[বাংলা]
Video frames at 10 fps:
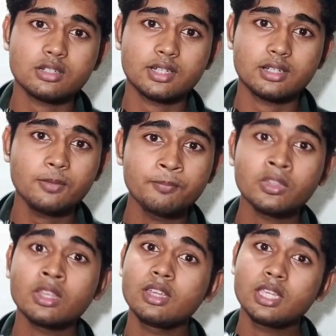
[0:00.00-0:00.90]
শেষ হয়ে গেলো
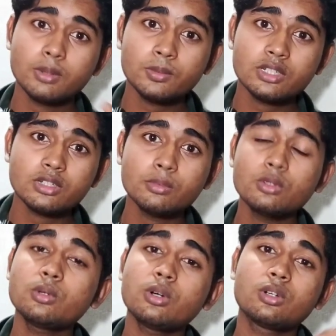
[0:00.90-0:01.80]
কিভাবে শেষ
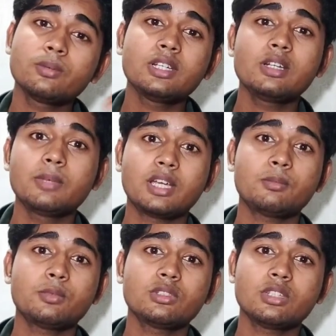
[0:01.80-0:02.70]
হবে ও অটোমেটিকলি
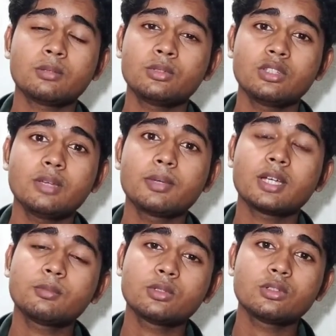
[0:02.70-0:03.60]
ব্যাকআপ করতে থাকবে ওইদিকে
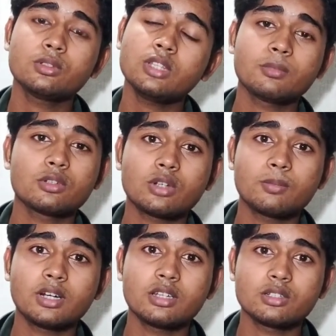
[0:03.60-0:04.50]
ব্যাকআপ করতে করতে আপনার
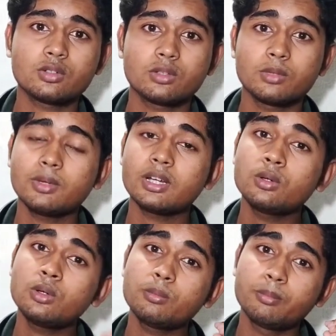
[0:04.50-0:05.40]
সব ডাটা শেষ করে দেবে এবার
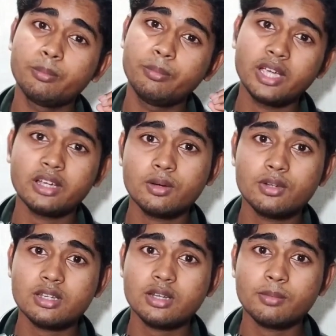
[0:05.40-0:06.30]
ও
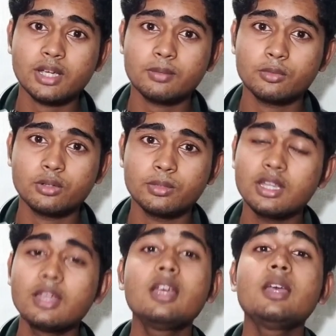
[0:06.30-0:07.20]
ব্যাকগ্রাউন্ডে সেটা ব্যাকআপ
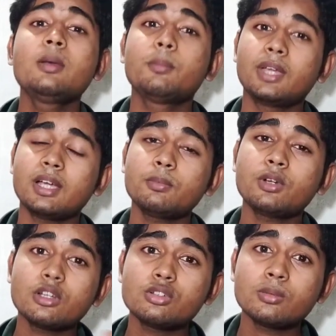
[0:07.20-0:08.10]
করবে ব্যাকআপ
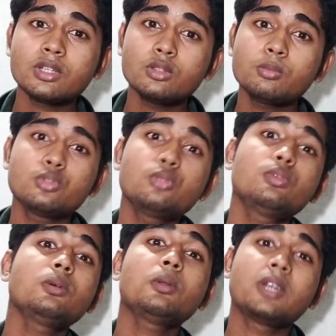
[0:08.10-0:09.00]
করার সময় কিন্তু প্রচুর
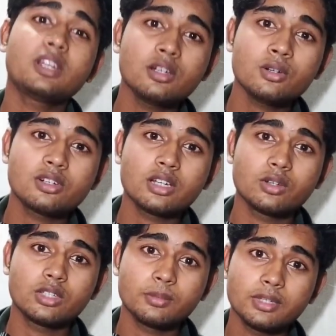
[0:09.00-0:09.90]
পরিমাণে ব্যাটারিও ড্রেন হয়ে